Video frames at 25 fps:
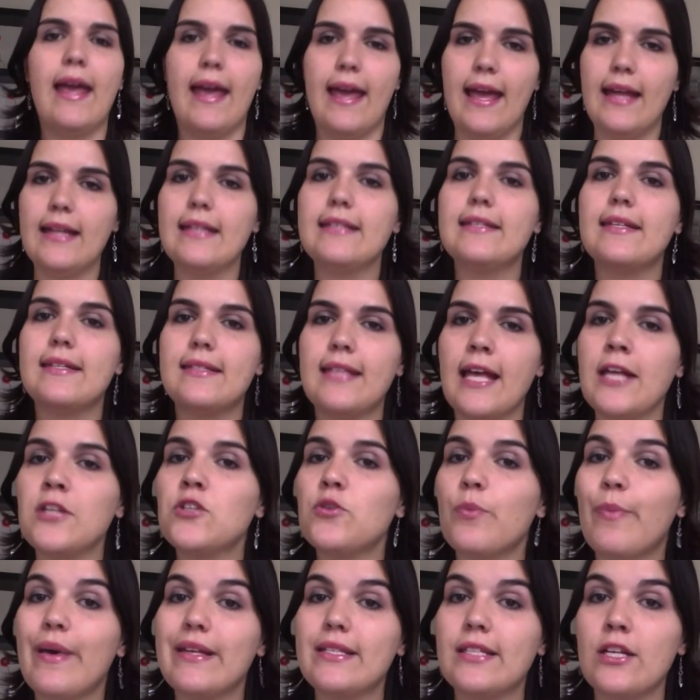Ele se
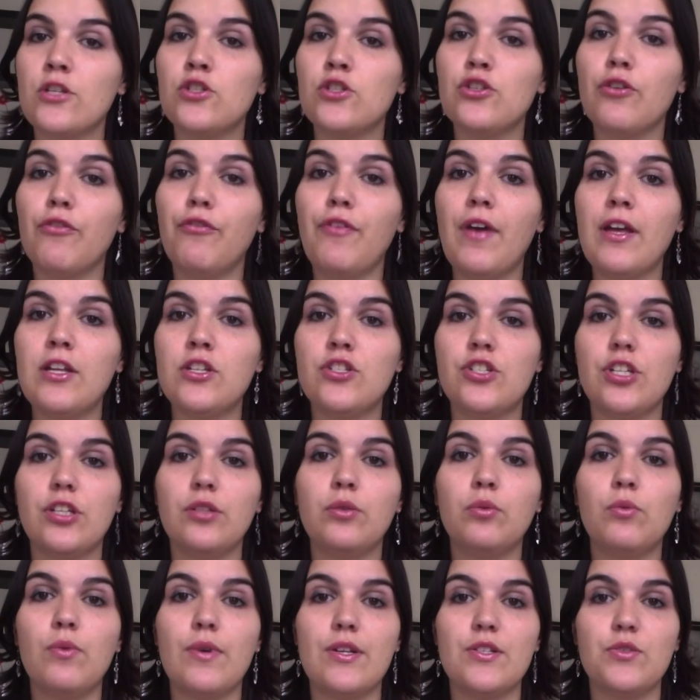sente bastante
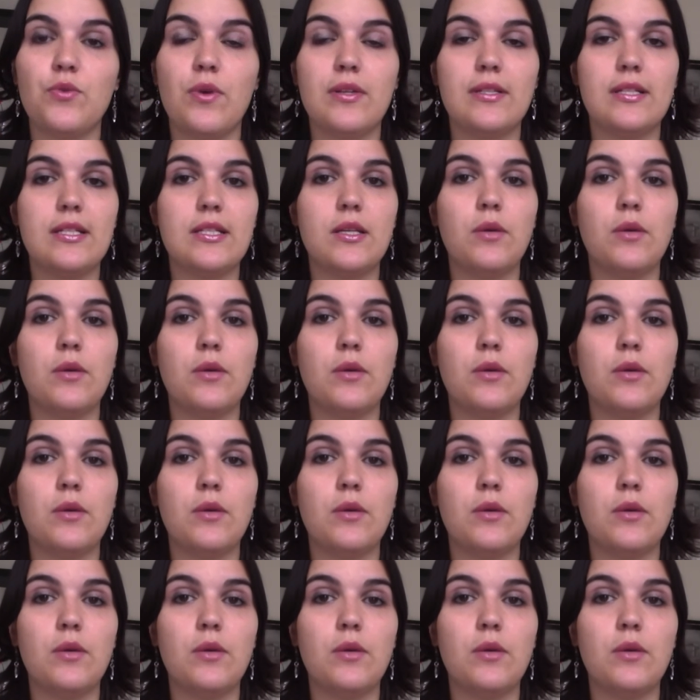ofendido com as coisas